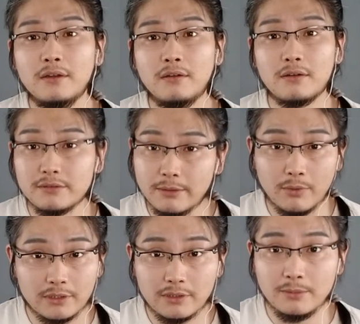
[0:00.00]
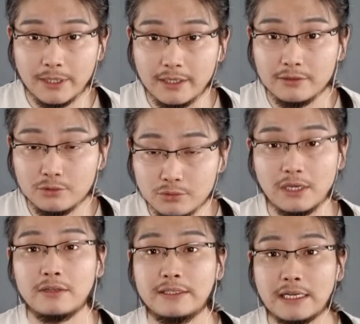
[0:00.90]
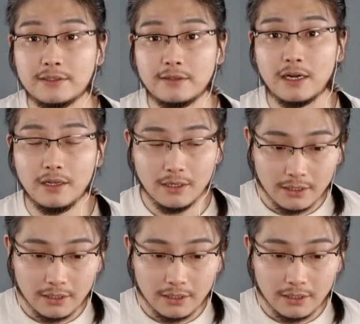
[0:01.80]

而且我特别重要一件事啊，